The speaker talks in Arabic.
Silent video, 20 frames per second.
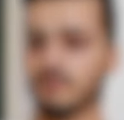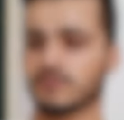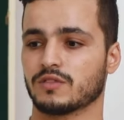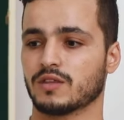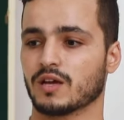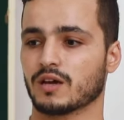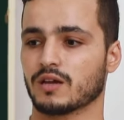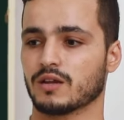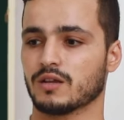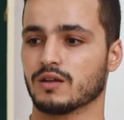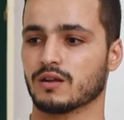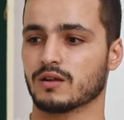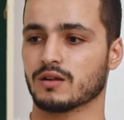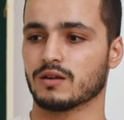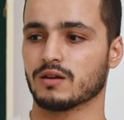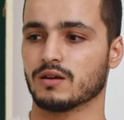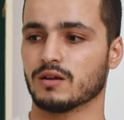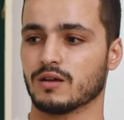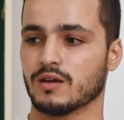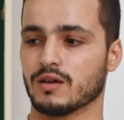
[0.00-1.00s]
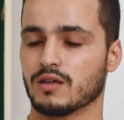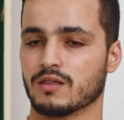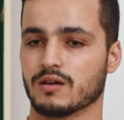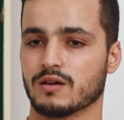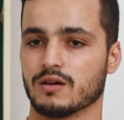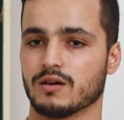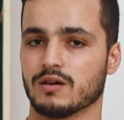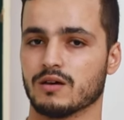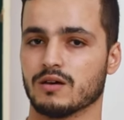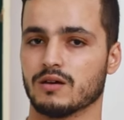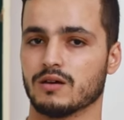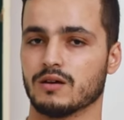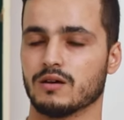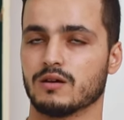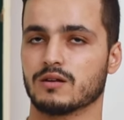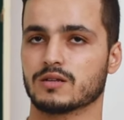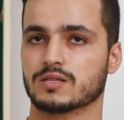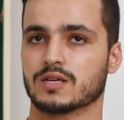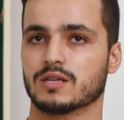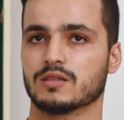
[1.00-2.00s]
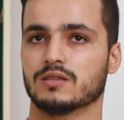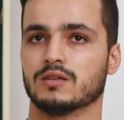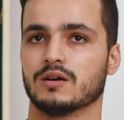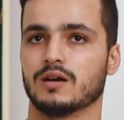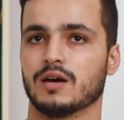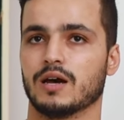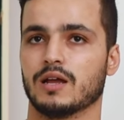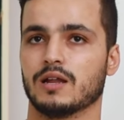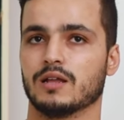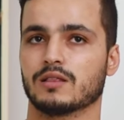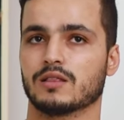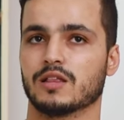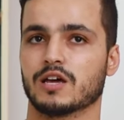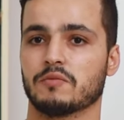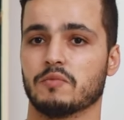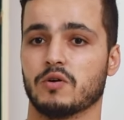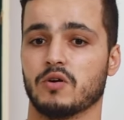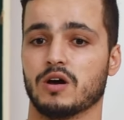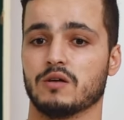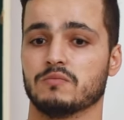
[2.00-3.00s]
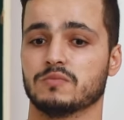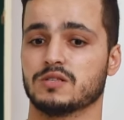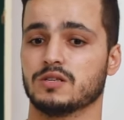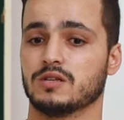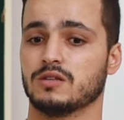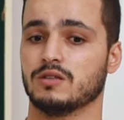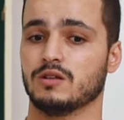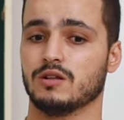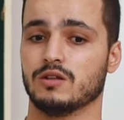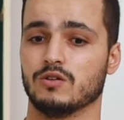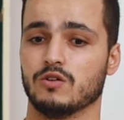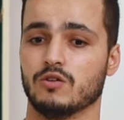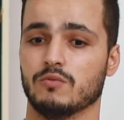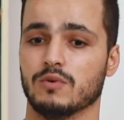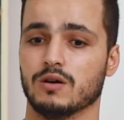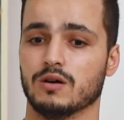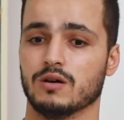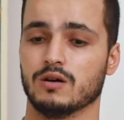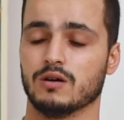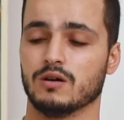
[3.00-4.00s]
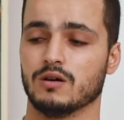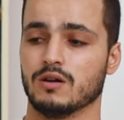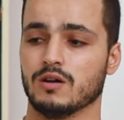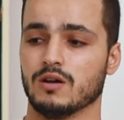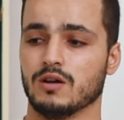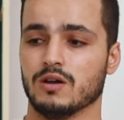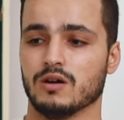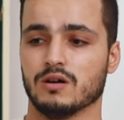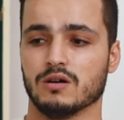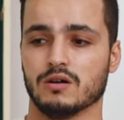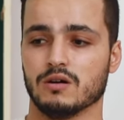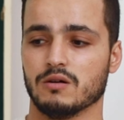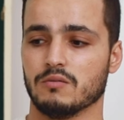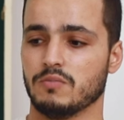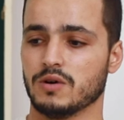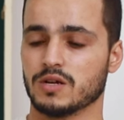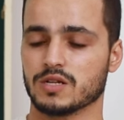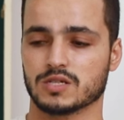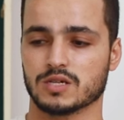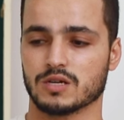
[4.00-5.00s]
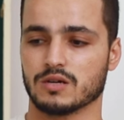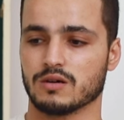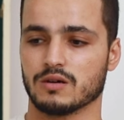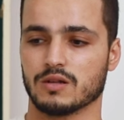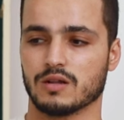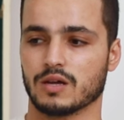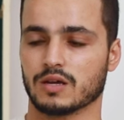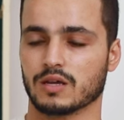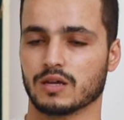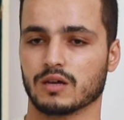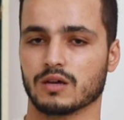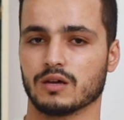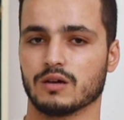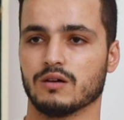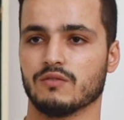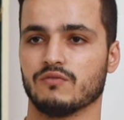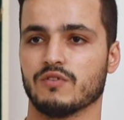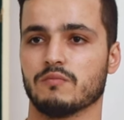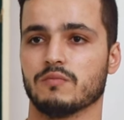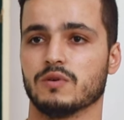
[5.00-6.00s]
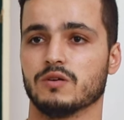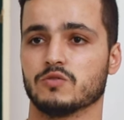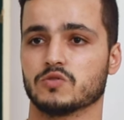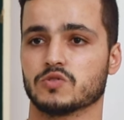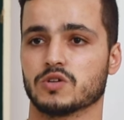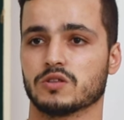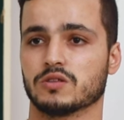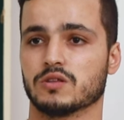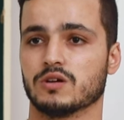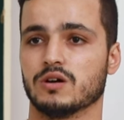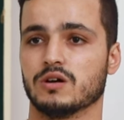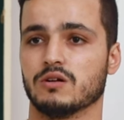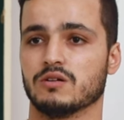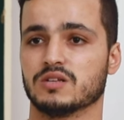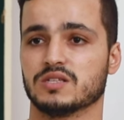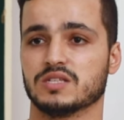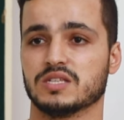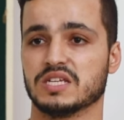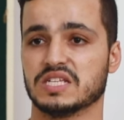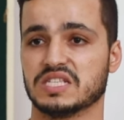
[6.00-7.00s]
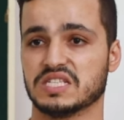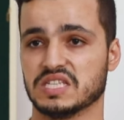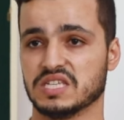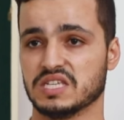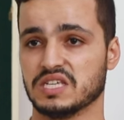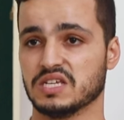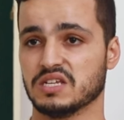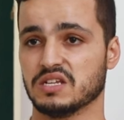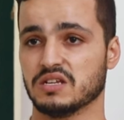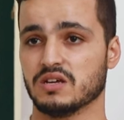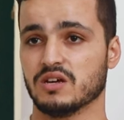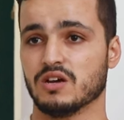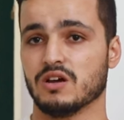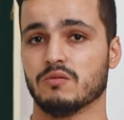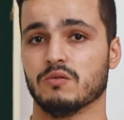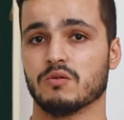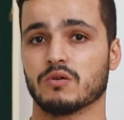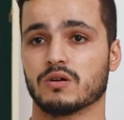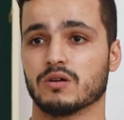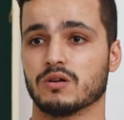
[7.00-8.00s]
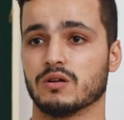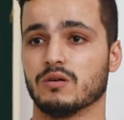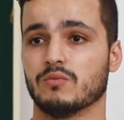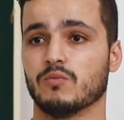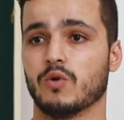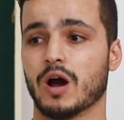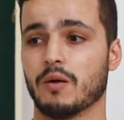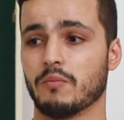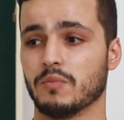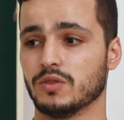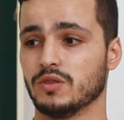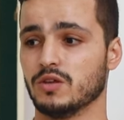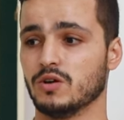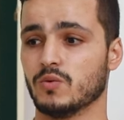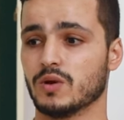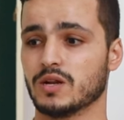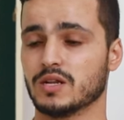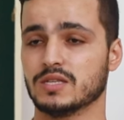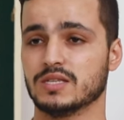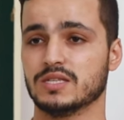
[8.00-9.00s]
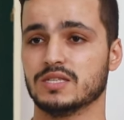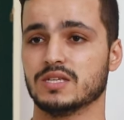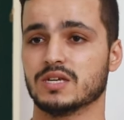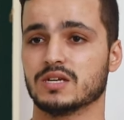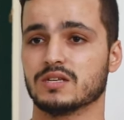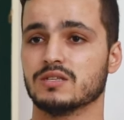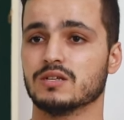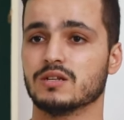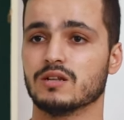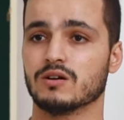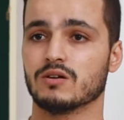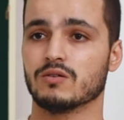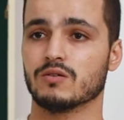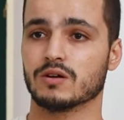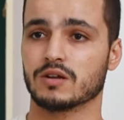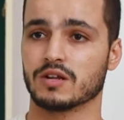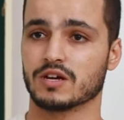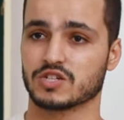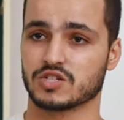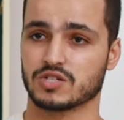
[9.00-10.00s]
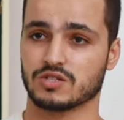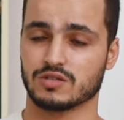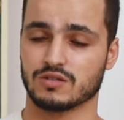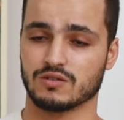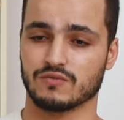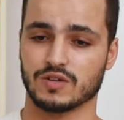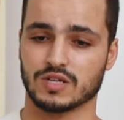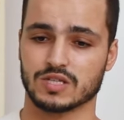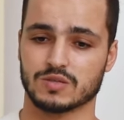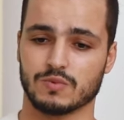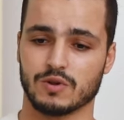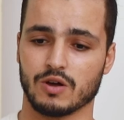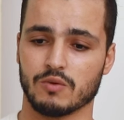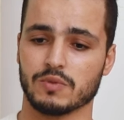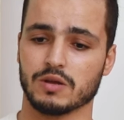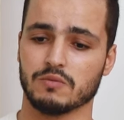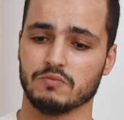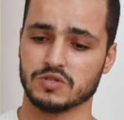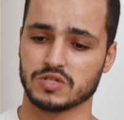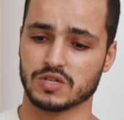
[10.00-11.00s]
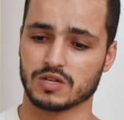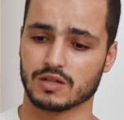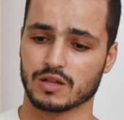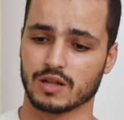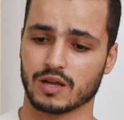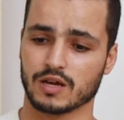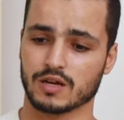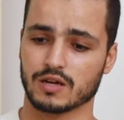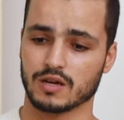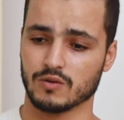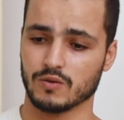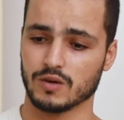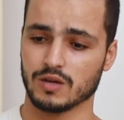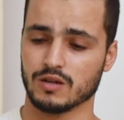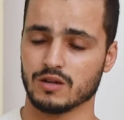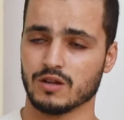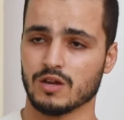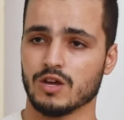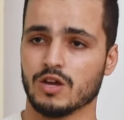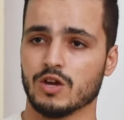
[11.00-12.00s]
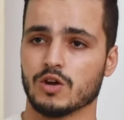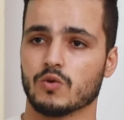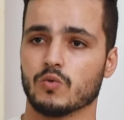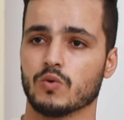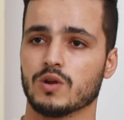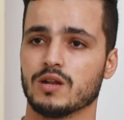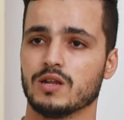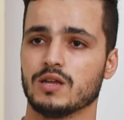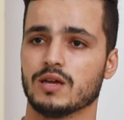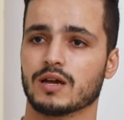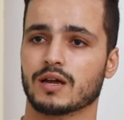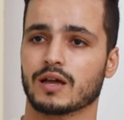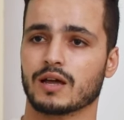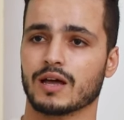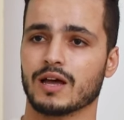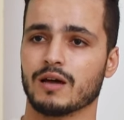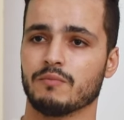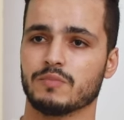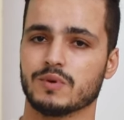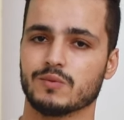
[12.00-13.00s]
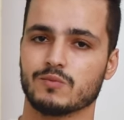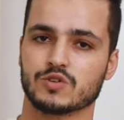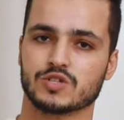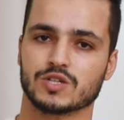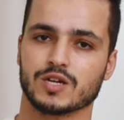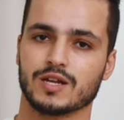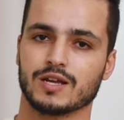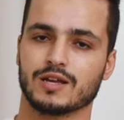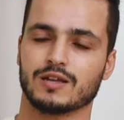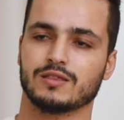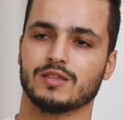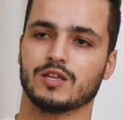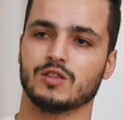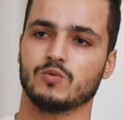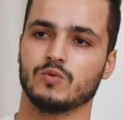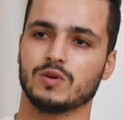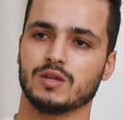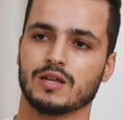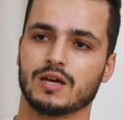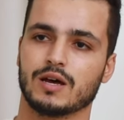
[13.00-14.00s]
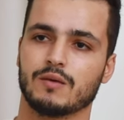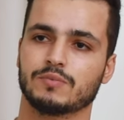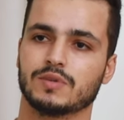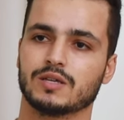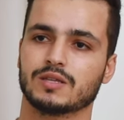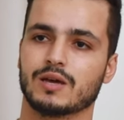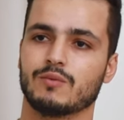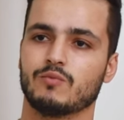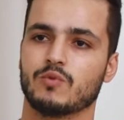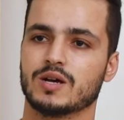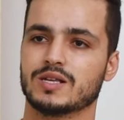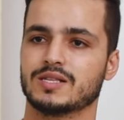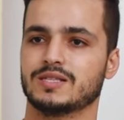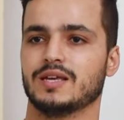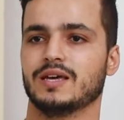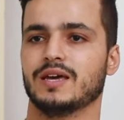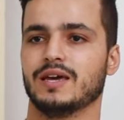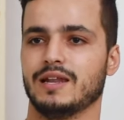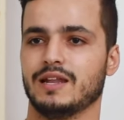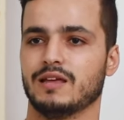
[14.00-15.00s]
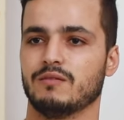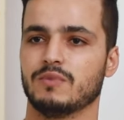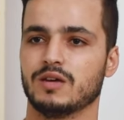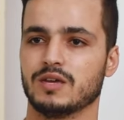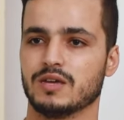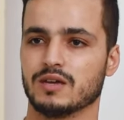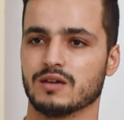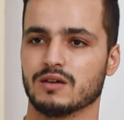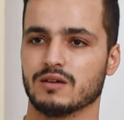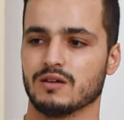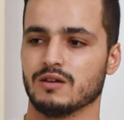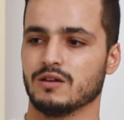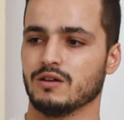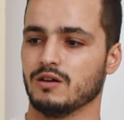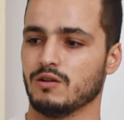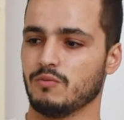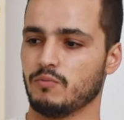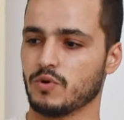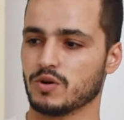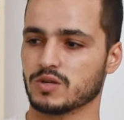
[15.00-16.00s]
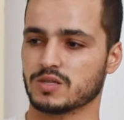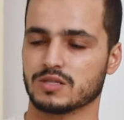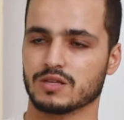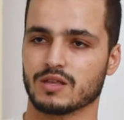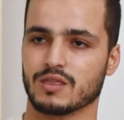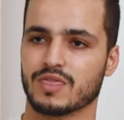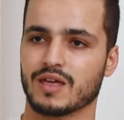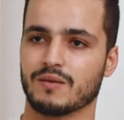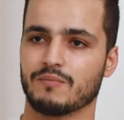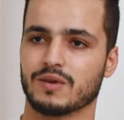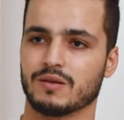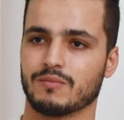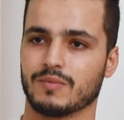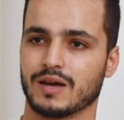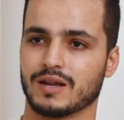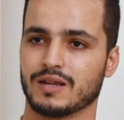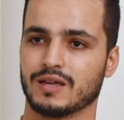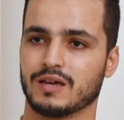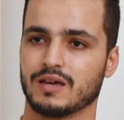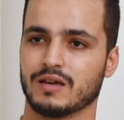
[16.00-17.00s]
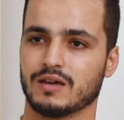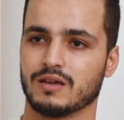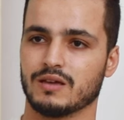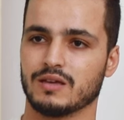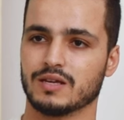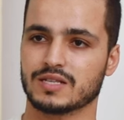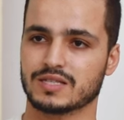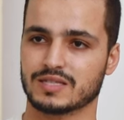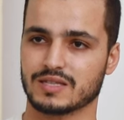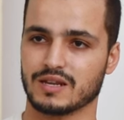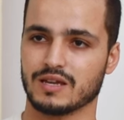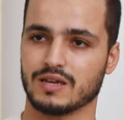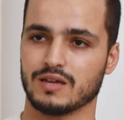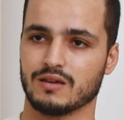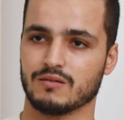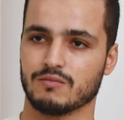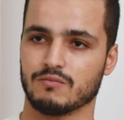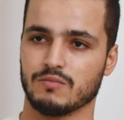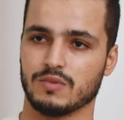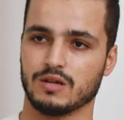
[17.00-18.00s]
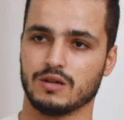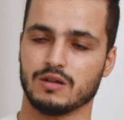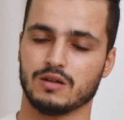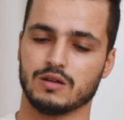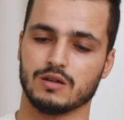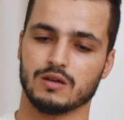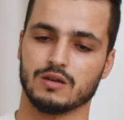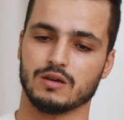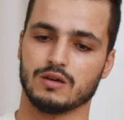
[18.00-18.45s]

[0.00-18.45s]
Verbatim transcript: التقرير هذا رصدنا حالات ال 54 اللي هما آه، برشا الحقيقة فما نشطاء سياسيين دونك محمد وليد الزايدي اللي هو ناشط في حزب العمال بجهه القيروان واللي قام بمشاركه تدوينه هبطتها مؤسسه اعلاميه البوست يتضمن معناها اكستري من